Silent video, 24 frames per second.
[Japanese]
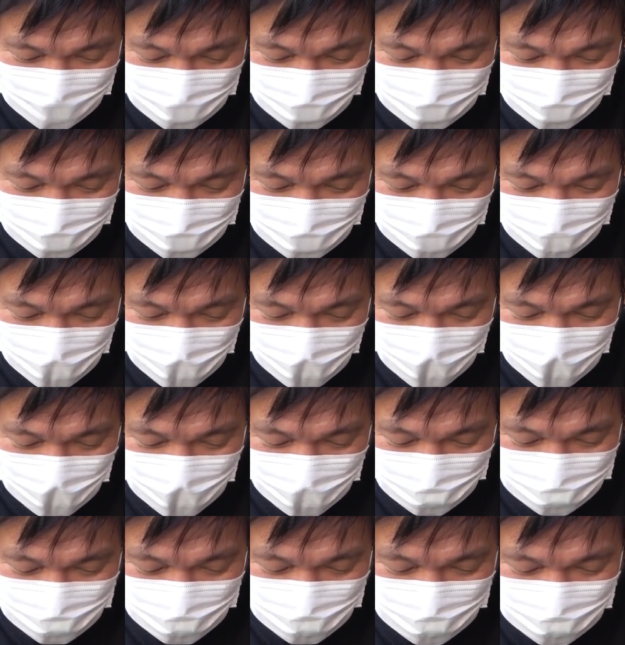こ
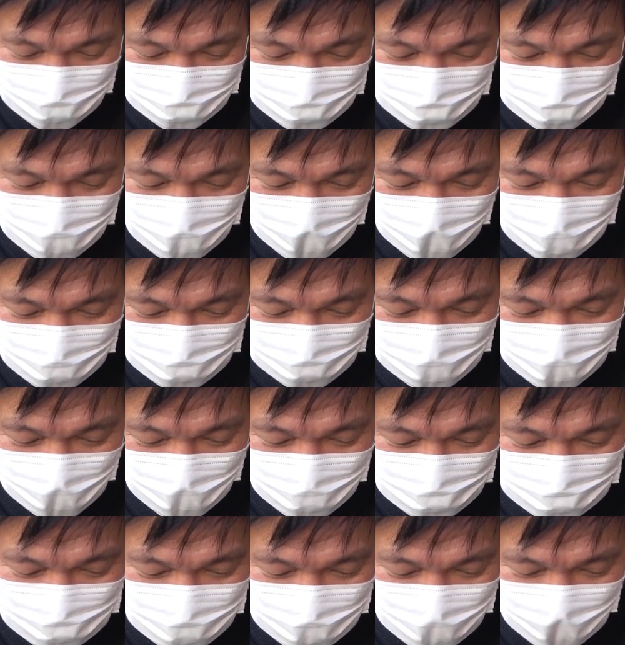れはでも
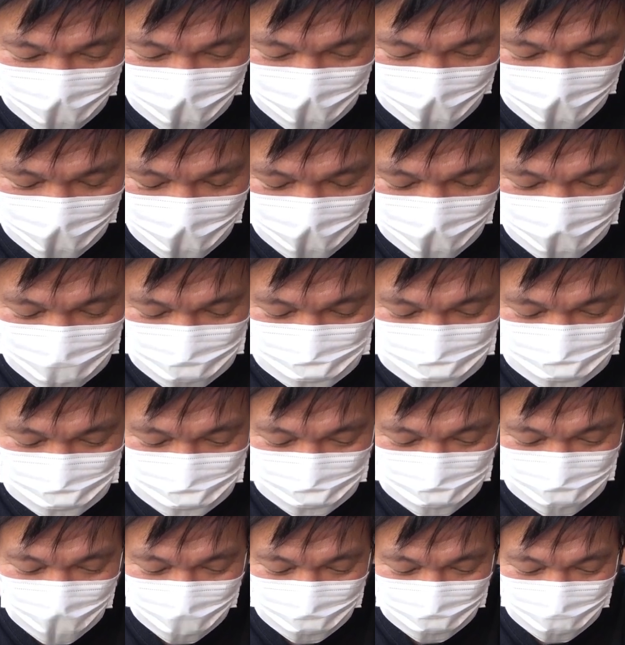リアルタイムに
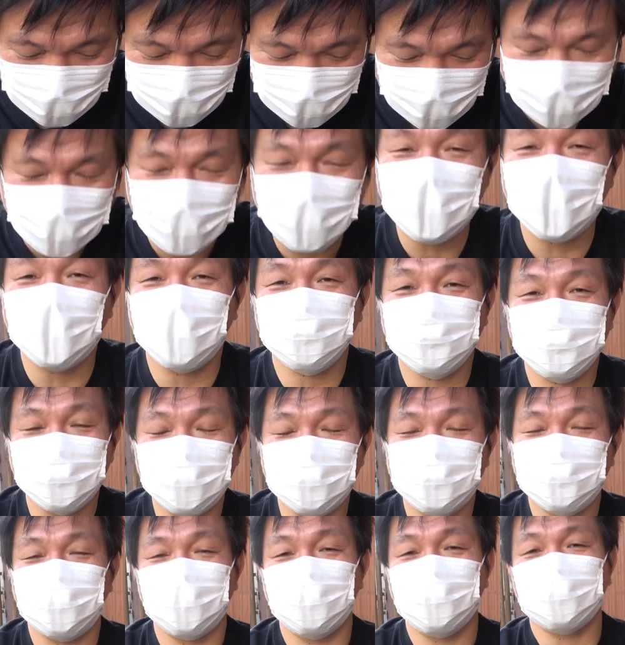捕まえられないです
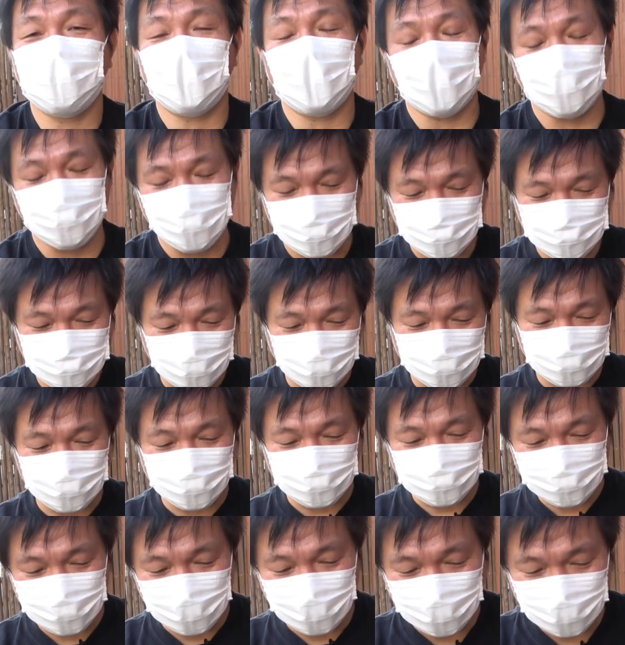ね電波が悪かったら
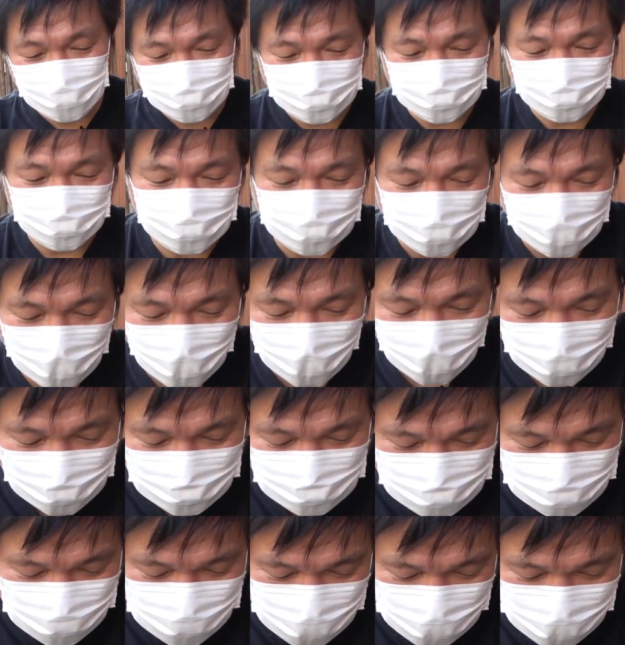捕まえてたの
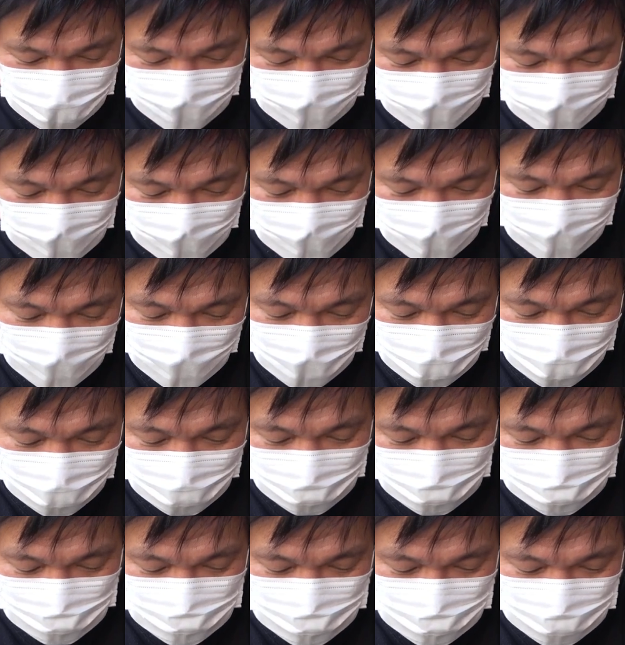かなはい